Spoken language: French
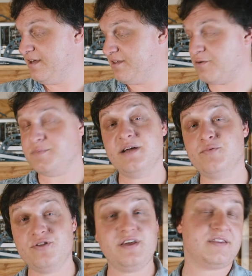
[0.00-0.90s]
100 000
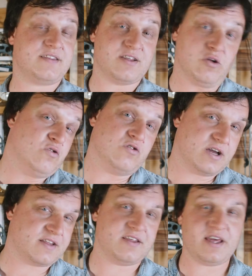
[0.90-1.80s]
abonnés, ça donne
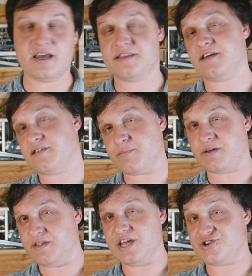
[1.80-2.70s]
accès à certains
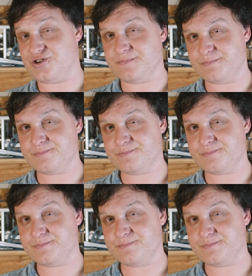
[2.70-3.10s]
privilèges.